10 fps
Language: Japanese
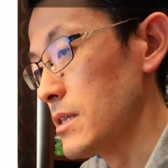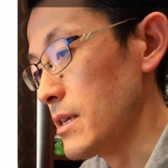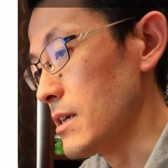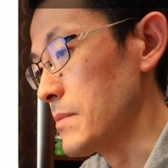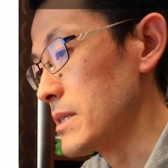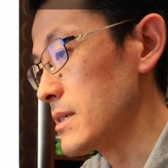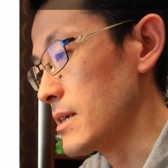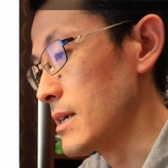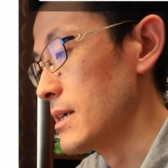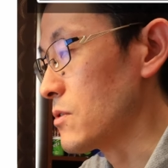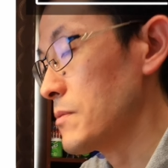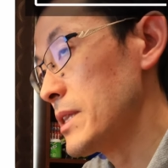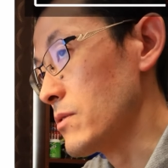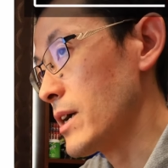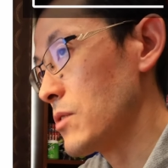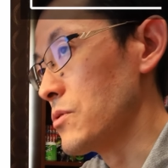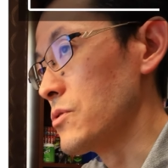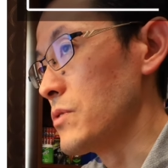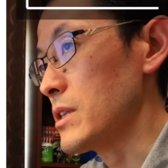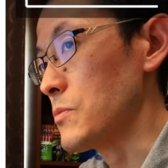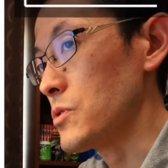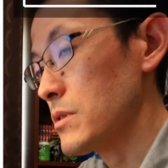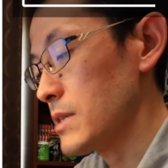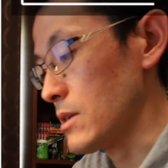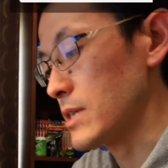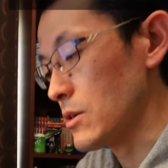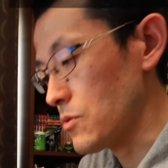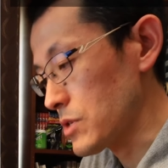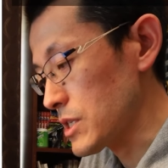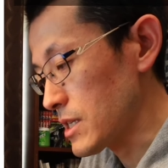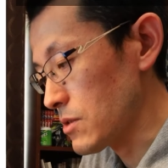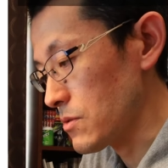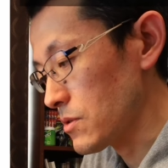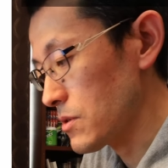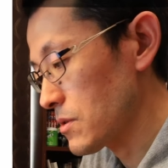にできますからこれまでの過去の動画でもあの参考にしてる